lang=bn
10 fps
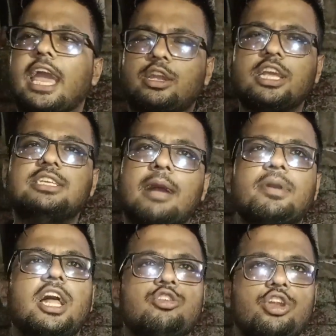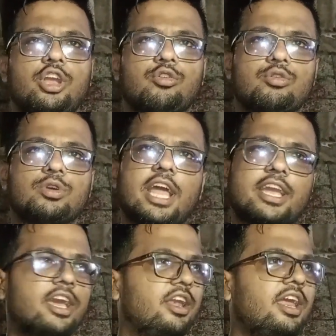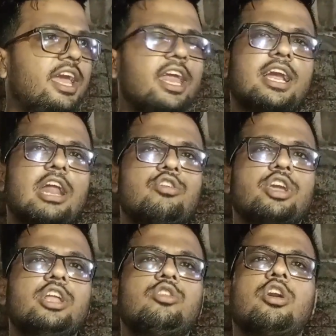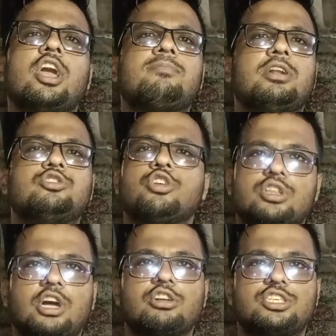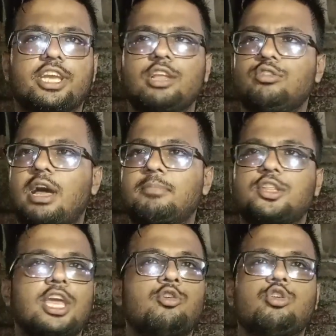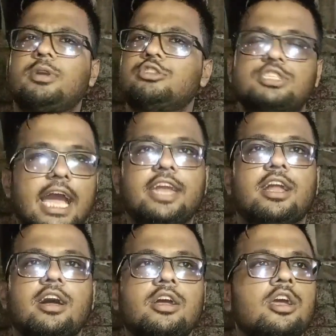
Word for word: একটি ঝামেলা তৈরি করব দেখেন এর কারণে কিন্তু অনেক মানুষ হত্যা হচ্ছে কিন্তু আমরা তো এগুলো কিছু চাই না